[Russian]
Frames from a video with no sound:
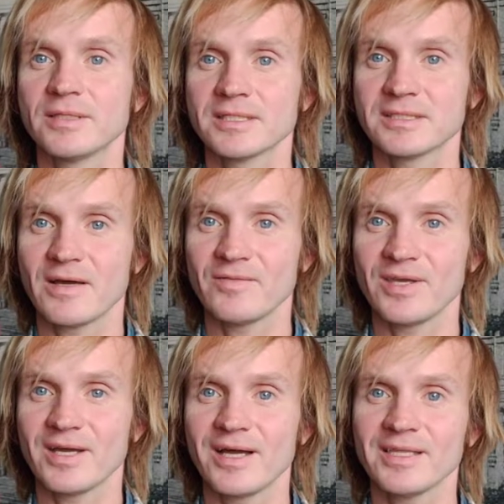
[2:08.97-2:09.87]

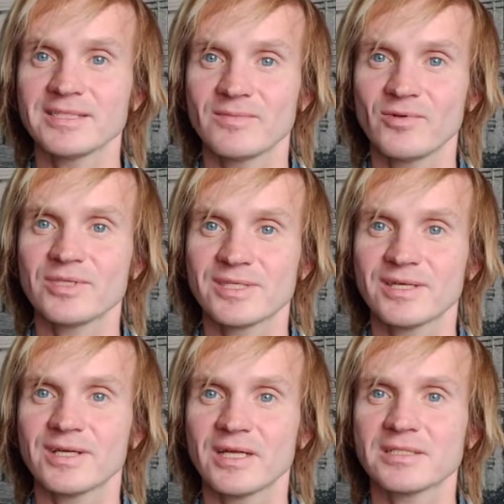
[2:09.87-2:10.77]
наставника, она сводится
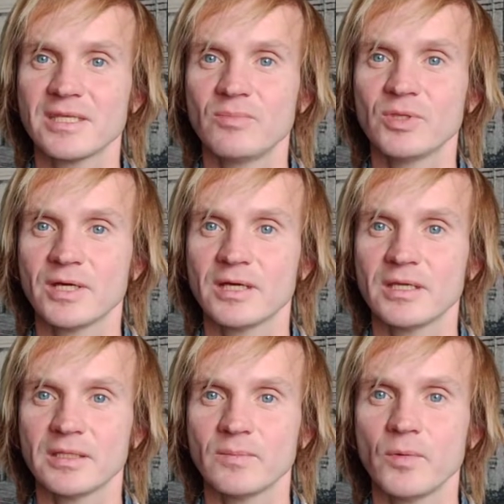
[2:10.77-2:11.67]
как раз именно к
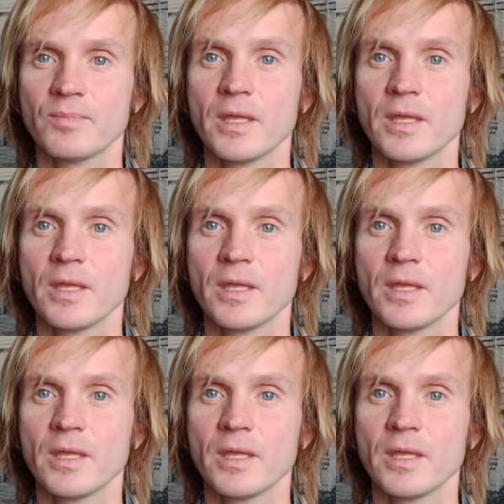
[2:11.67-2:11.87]
этому.